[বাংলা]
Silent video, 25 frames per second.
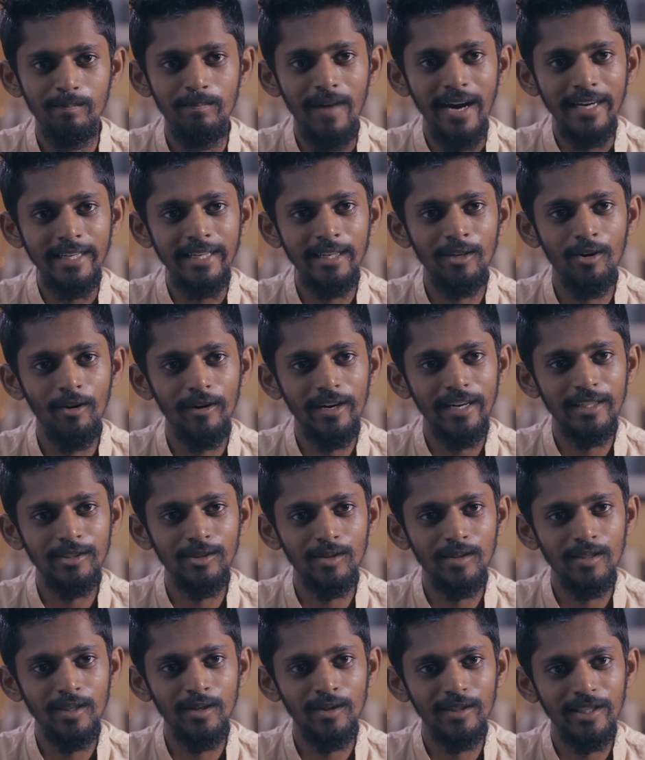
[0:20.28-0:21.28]
মাটির গয়না
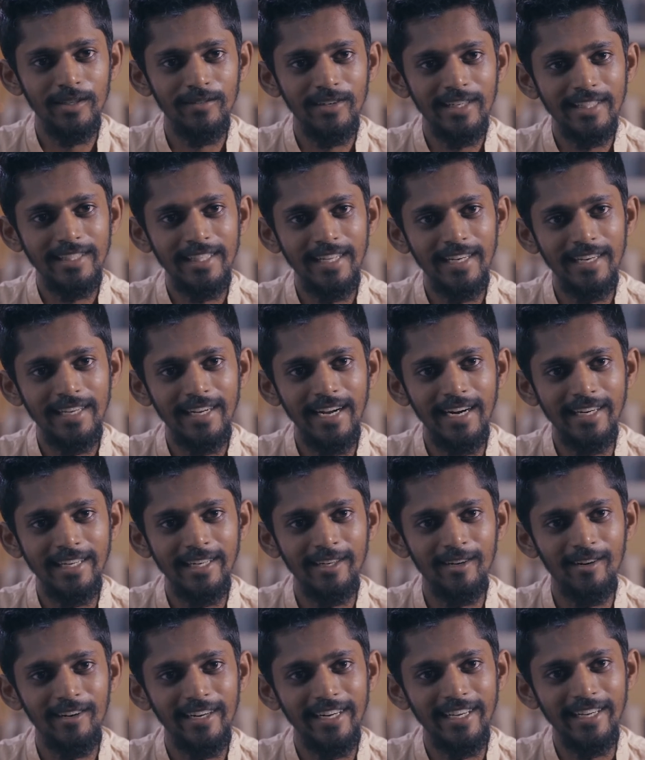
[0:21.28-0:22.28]
যদি হতে পারে তাহলে
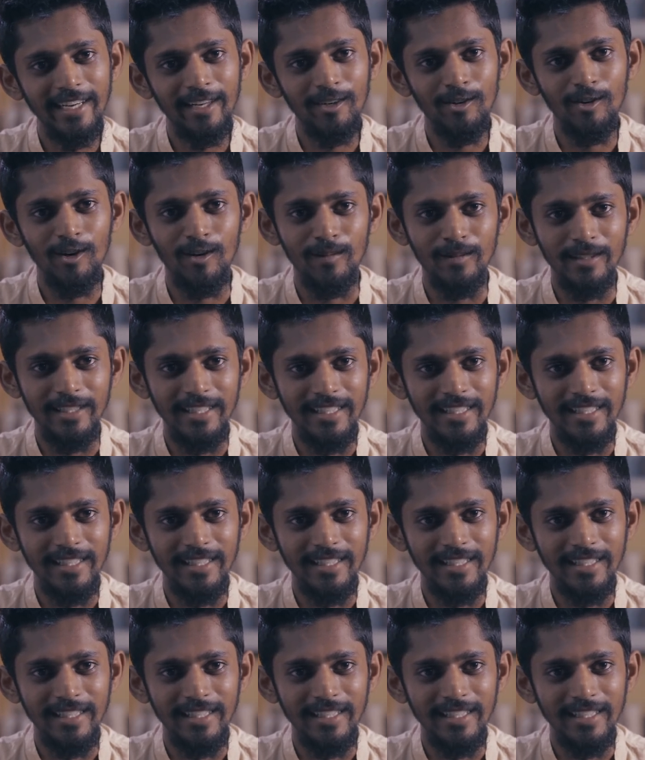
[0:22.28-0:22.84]
কাঠের গয়না কেন হবে